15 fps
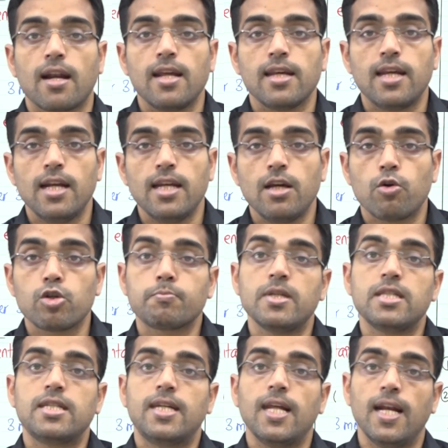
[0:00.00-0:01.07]
करने के लिए और उस पर
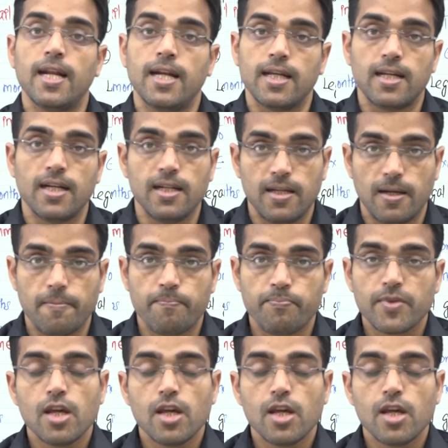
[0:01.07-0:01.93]
स्टे लेने के लिए